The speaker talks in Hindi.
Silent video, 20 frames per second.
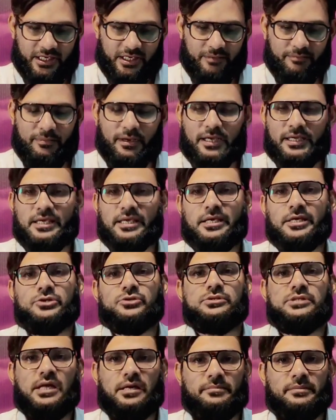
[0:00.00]
कि बाकी के
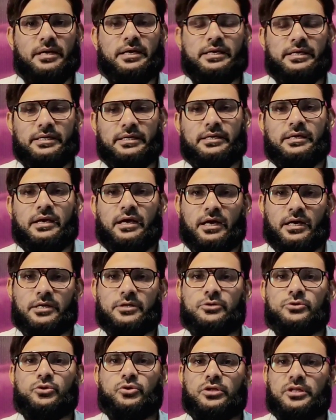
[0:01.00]
जो नाम आए हैं
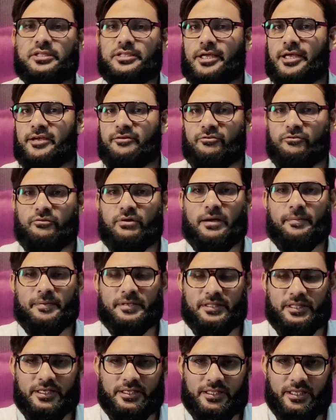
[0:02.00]
अगर उनको लगता है कि वो वहाँ
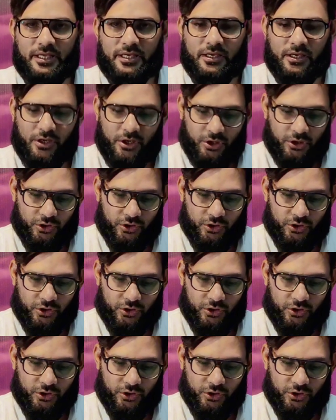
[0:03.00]
पे नहीं थे